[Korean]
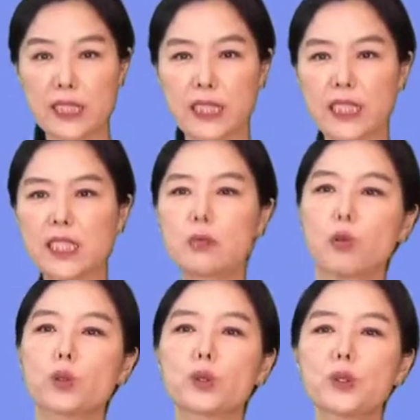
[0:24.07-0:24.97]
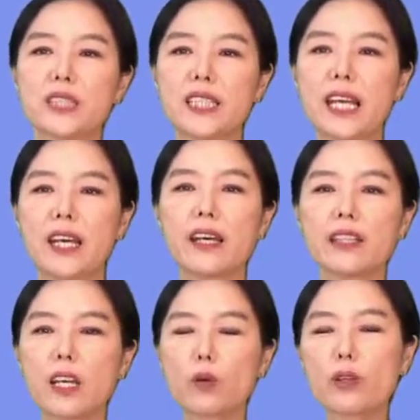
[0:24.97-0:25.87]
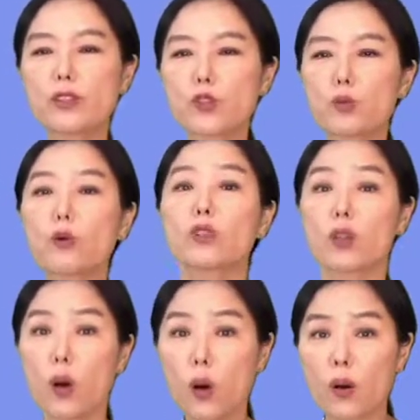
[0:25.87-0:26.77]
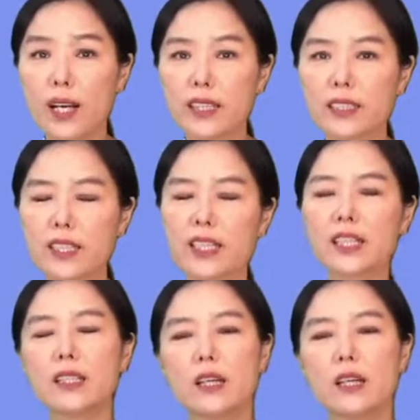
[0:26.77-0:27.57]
긴 목초지에 there was a small knoll 하는데